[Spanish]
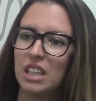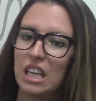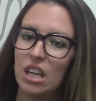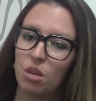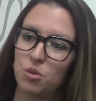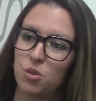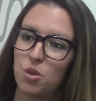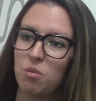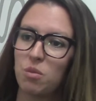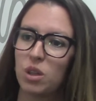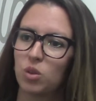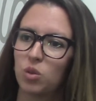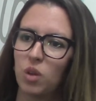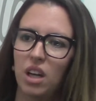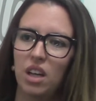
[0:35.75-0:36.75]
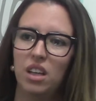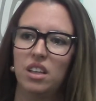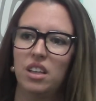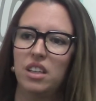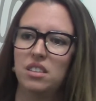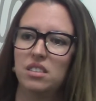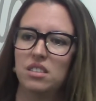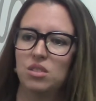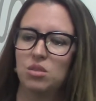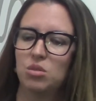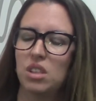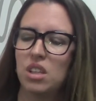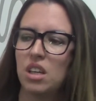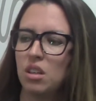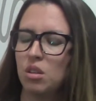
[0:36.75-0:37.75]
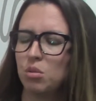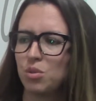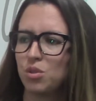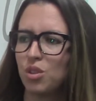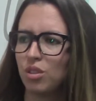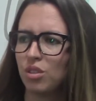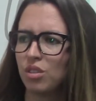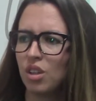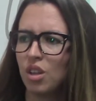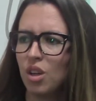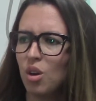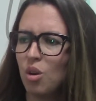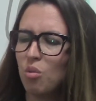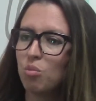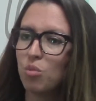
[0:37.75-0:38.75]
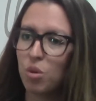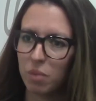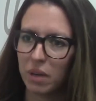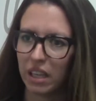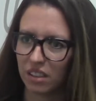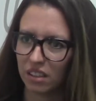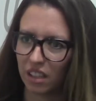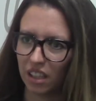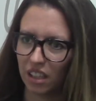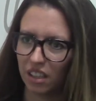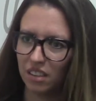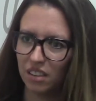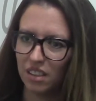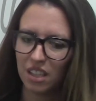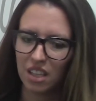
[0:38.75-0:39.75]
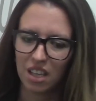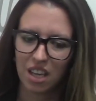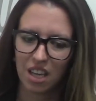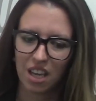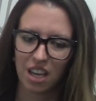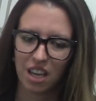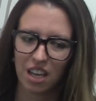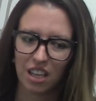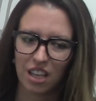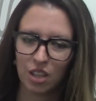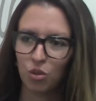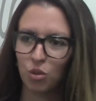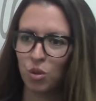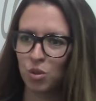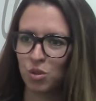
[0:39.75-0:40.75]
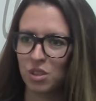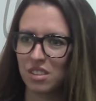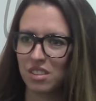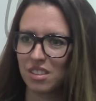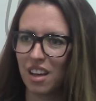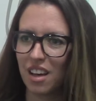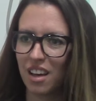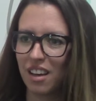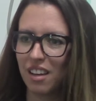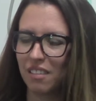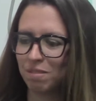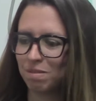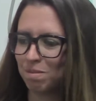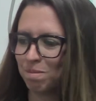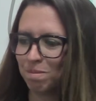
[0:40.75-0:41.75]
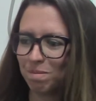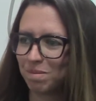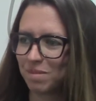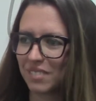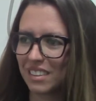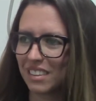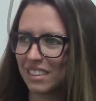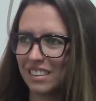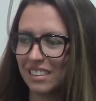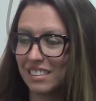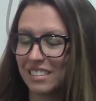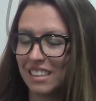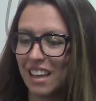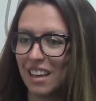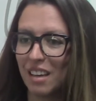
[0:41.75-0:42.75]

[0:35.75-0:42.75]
Y la opción virtual es una opción muy práctica eh, y Toulouse está, está